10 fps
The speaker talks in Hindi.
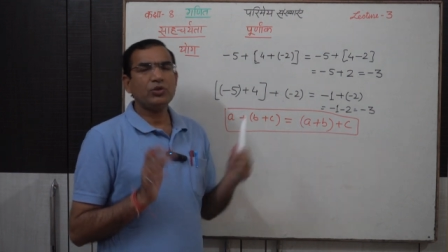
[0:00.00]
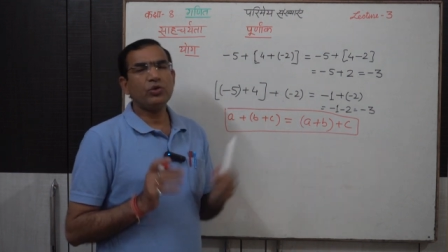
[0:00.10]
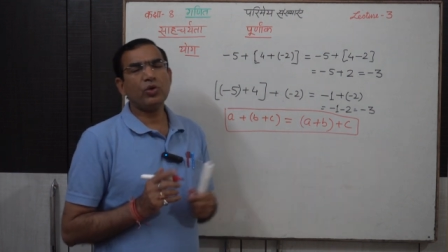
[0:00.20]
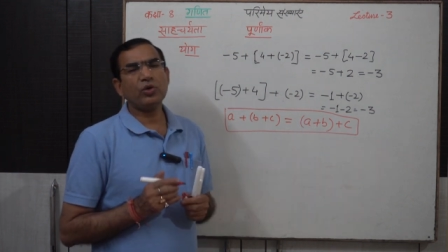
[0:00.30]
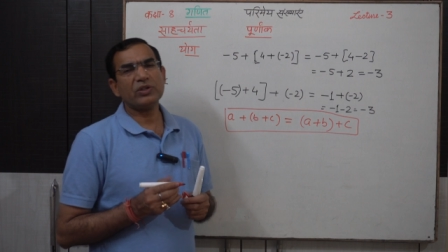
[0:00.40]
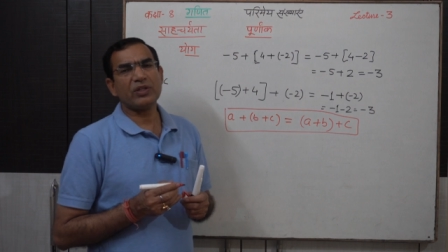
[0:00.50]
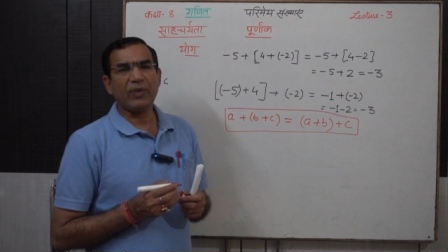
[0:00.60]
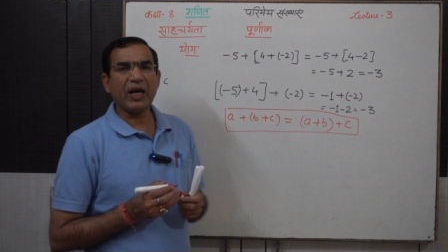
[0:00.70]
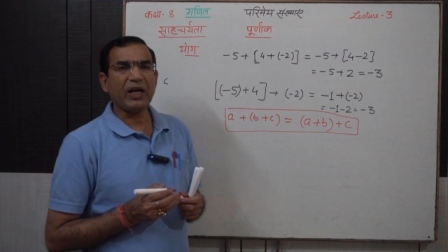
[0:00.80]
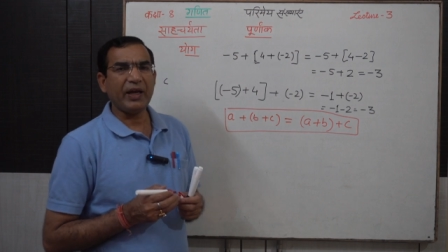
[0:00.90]
योग
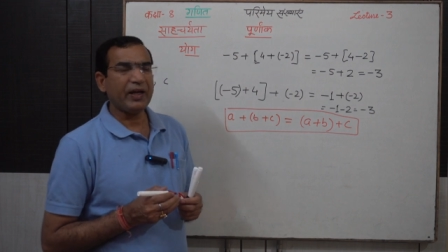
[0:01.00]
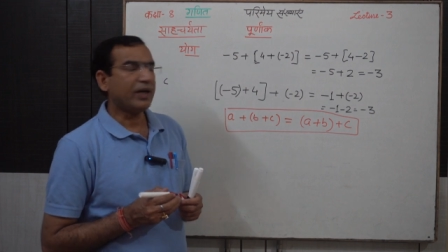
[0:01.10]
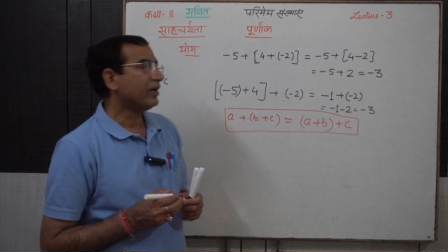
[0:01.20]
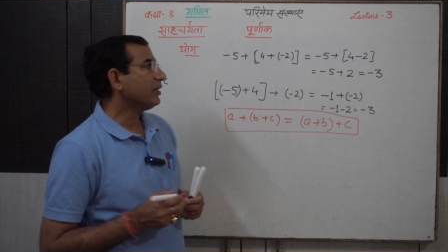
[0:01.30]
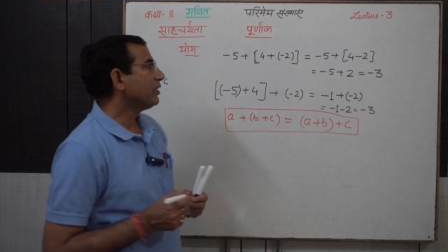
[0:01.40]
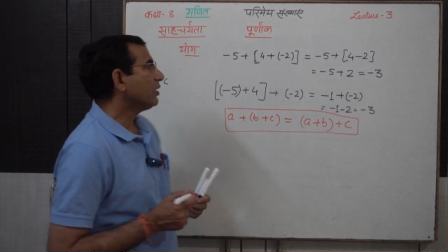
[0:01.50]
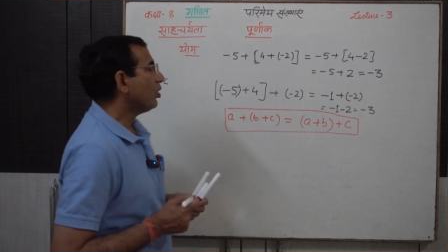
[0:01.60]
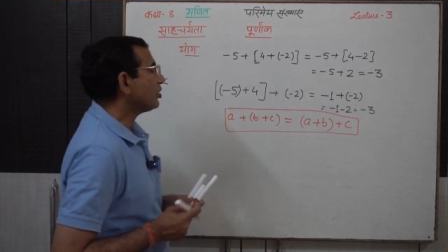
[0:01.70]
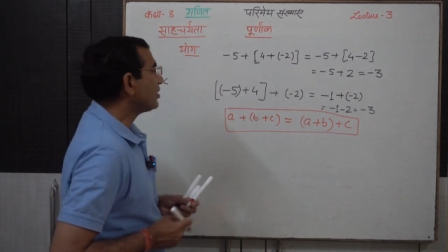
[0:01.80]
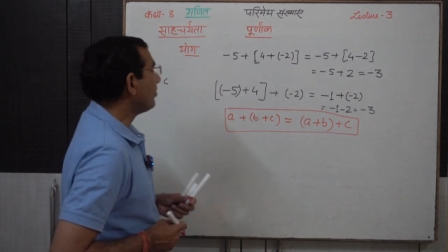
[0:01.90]
समान आएगा
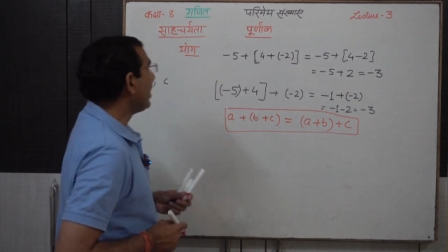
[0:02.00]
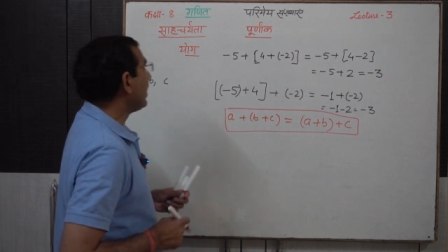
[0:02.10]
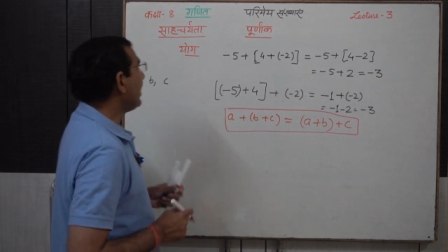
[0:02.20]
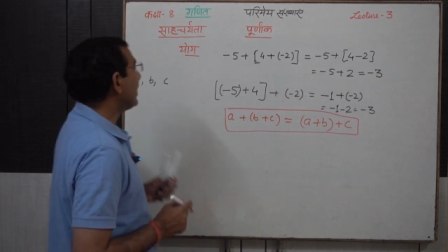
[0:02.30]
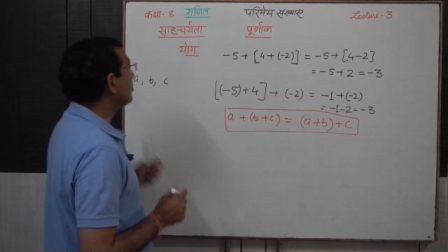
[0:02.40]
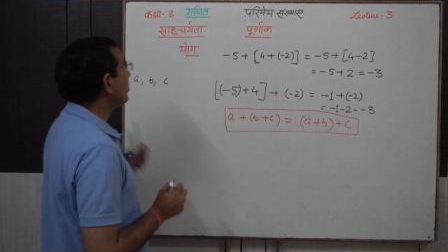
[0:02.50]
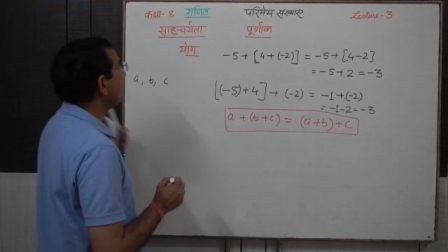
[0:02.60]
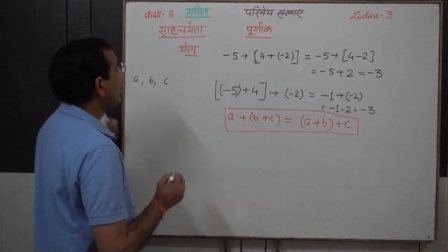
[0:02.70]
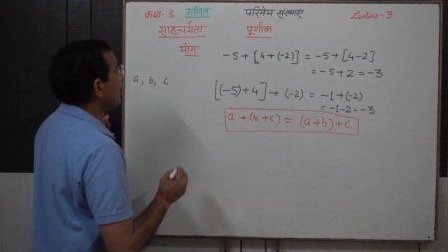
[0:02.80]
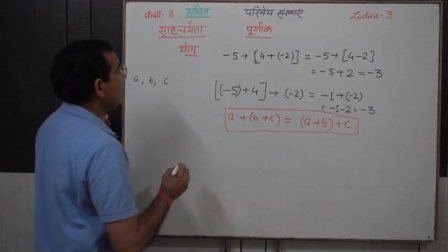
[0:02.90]
और समान आएगा तो
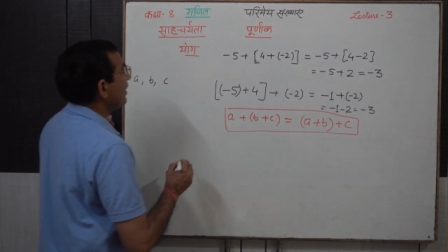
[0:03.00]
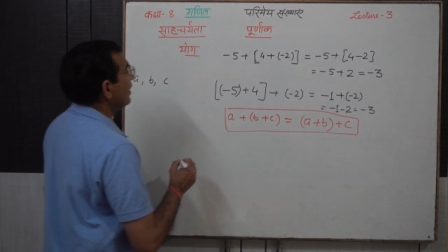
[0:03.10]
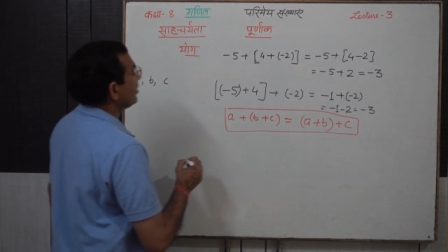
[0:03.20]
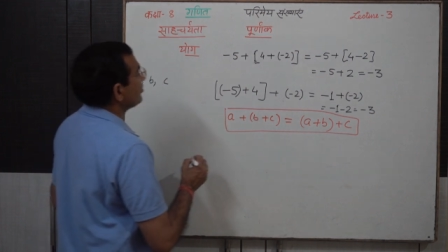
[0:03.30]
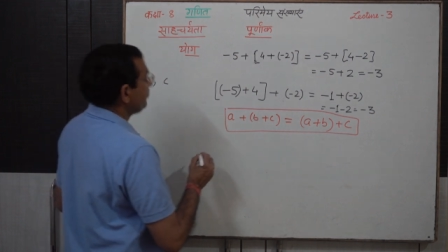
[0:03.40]
हम क्या कहेंगे